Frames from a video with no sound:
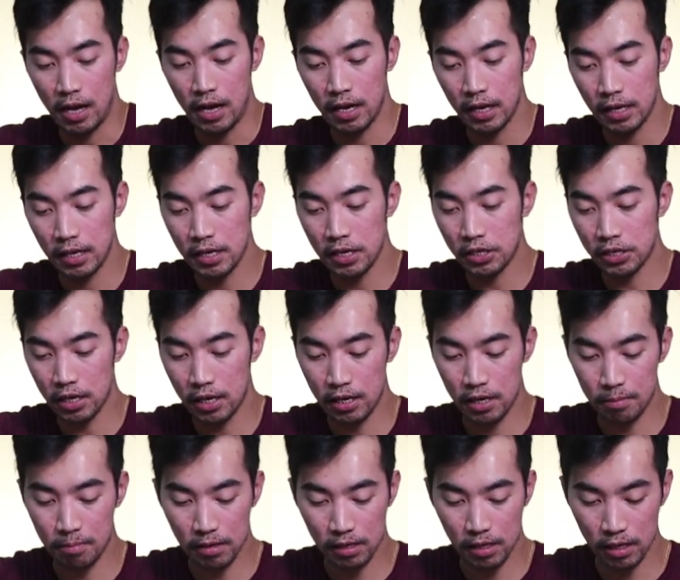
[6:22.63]
ang initial
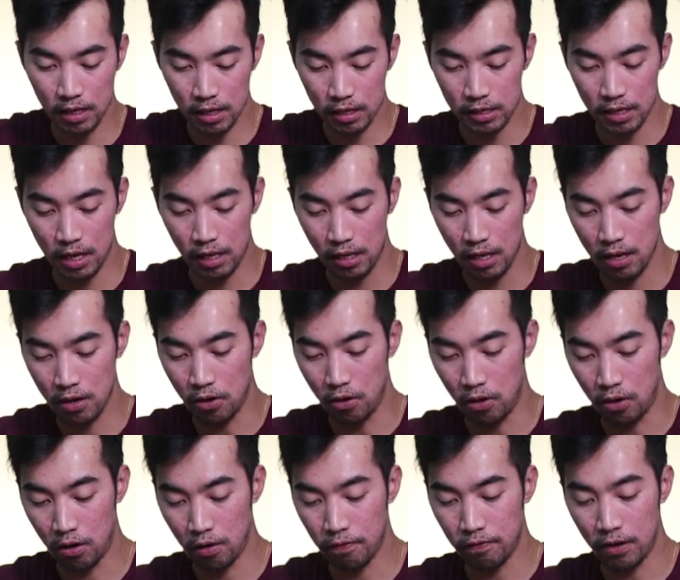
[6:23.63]
na magiging setting
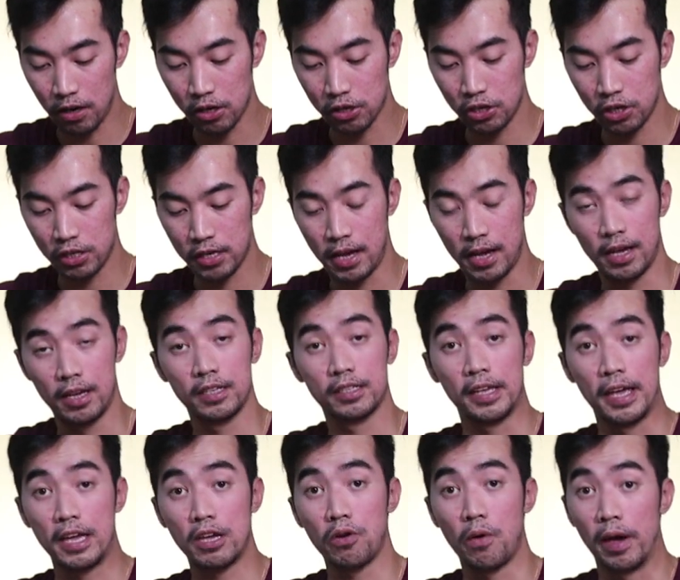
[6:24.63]
or function niya is
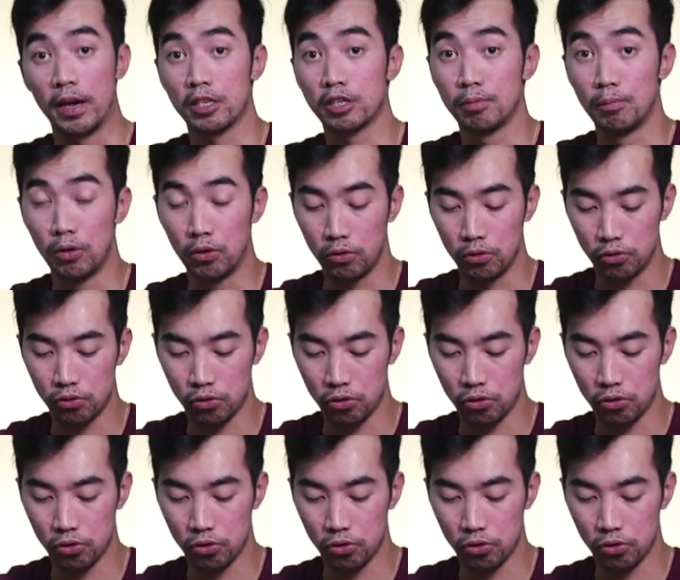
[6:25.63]
AUX mode.